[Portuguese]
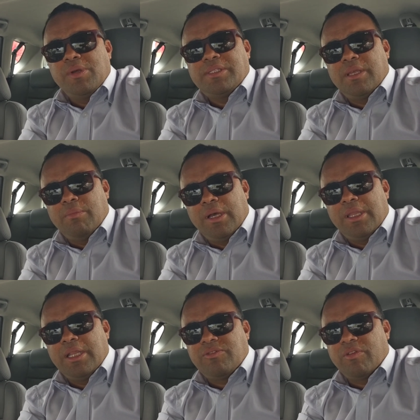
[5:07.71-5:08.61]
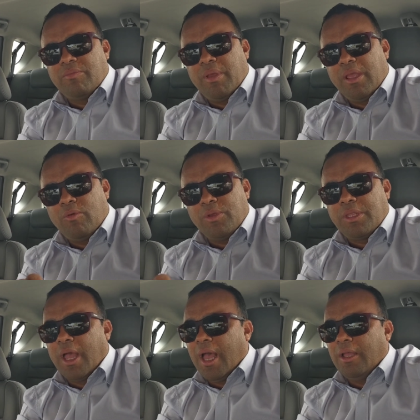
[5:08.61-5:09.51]
uma semana, ele bem
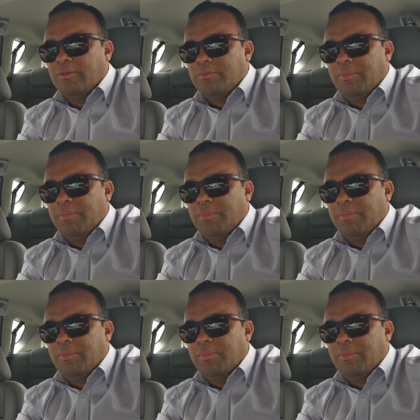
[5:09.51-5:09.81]
cuidado,